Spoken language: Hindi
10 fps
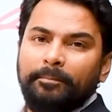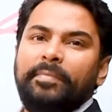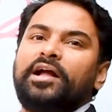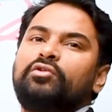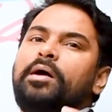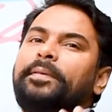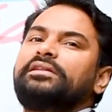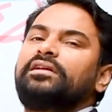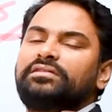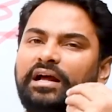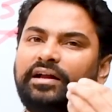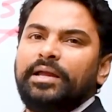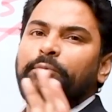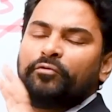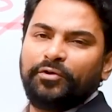मैं कह रहा हूँ आपका दस लाख का
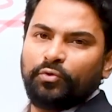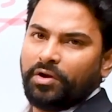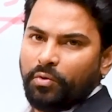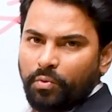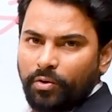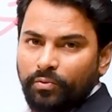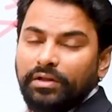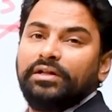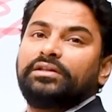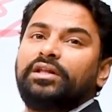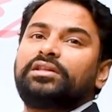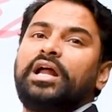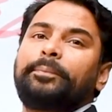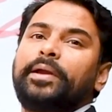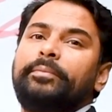ही प्रॉफिट क्यों ना हुआ हो दस
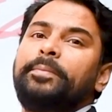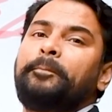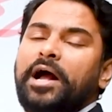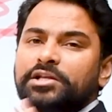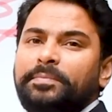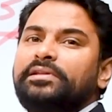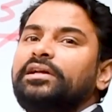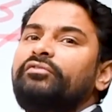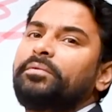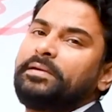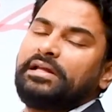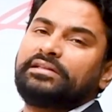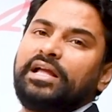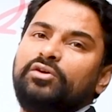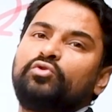लाख पे भी पाँच परसेंट का फर्क पड़
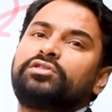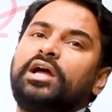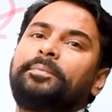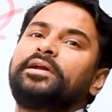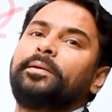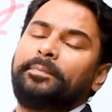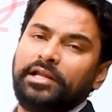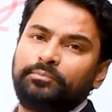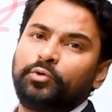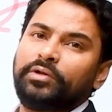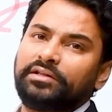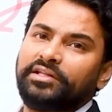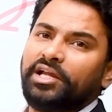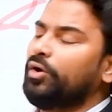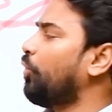जाता है उससे आपकी कंप्लाइंस पूरी हो जाती
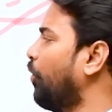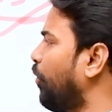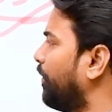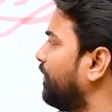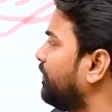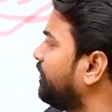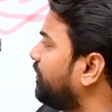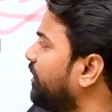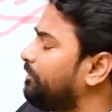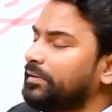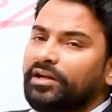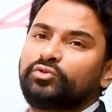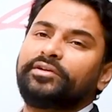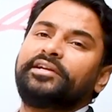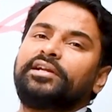है और तीस परसेंट का
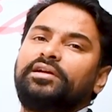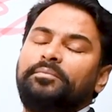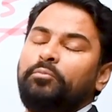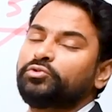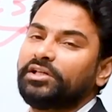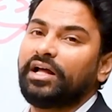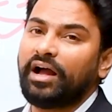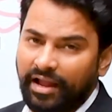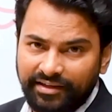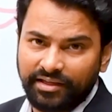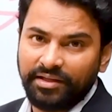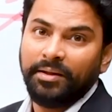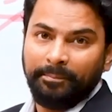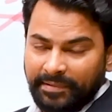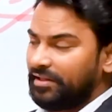जो रेट है बहुत ज़्यादा हाई है
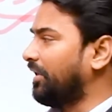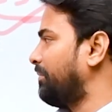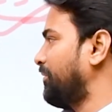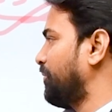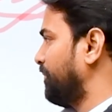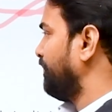मेरे हिसाब से तो